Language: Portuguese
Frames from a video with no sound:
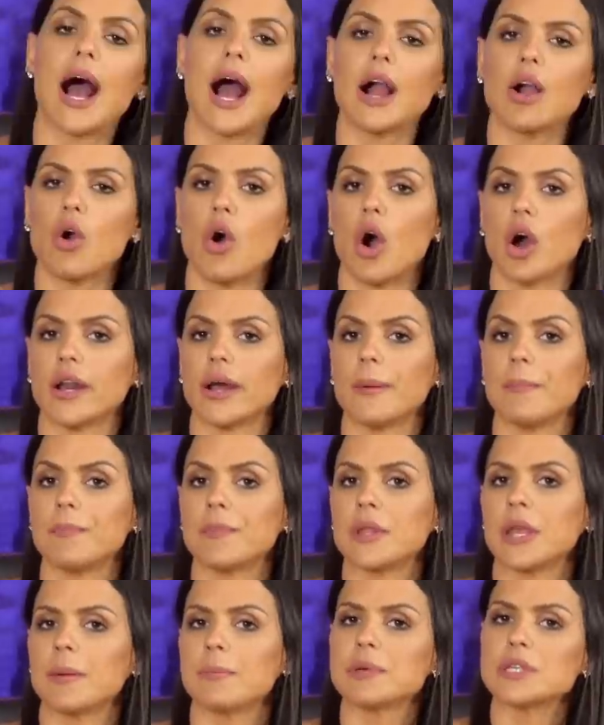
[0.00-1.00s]
Agora,
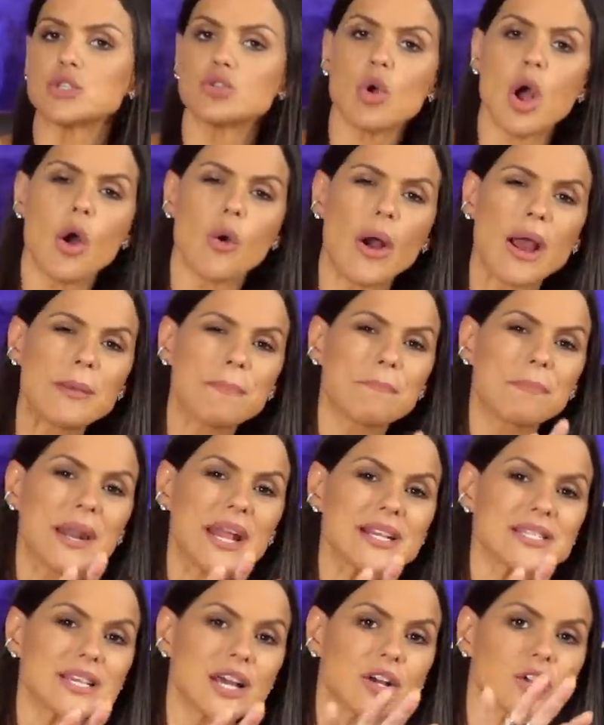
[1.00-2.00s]
pessoal, a
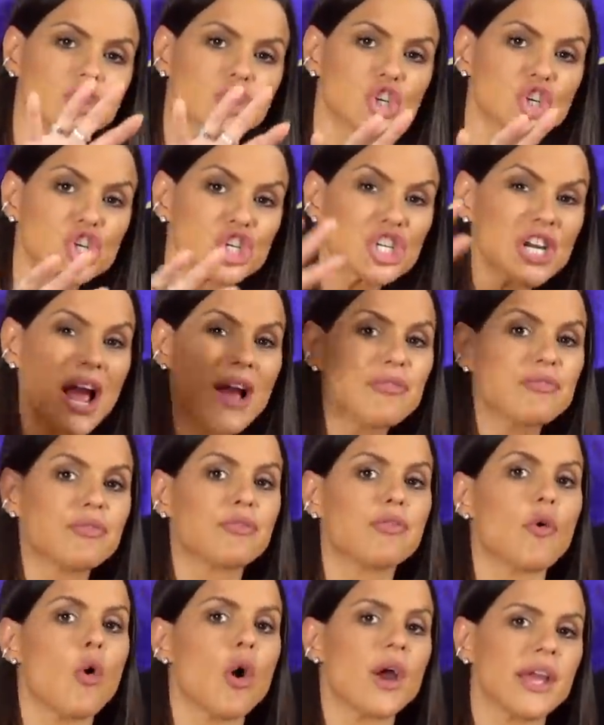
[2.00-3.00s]
empresa já
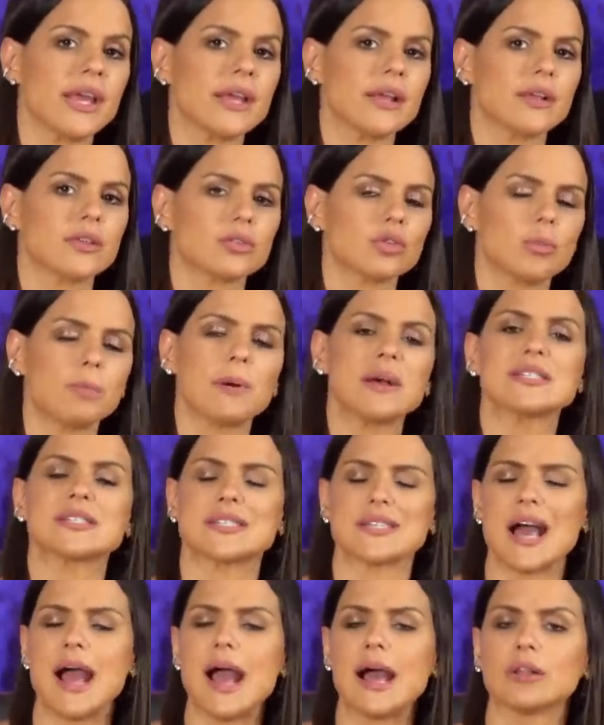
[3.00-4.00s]
foi, no
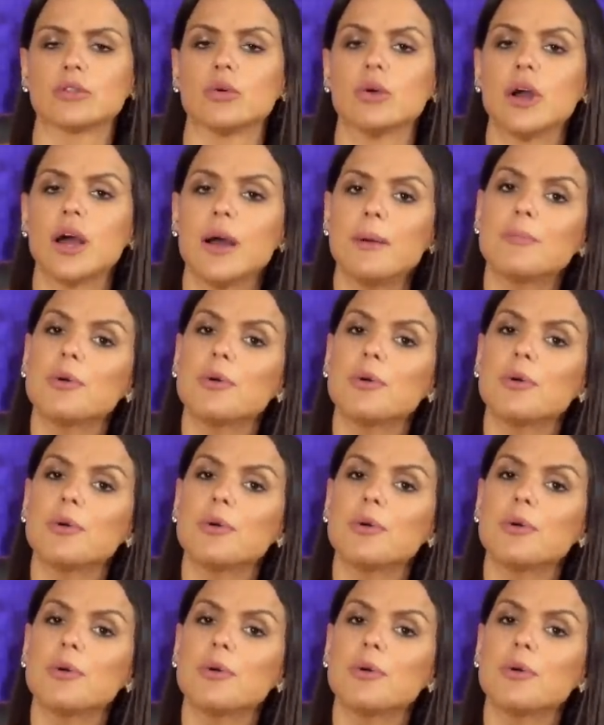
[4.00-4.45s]
passado,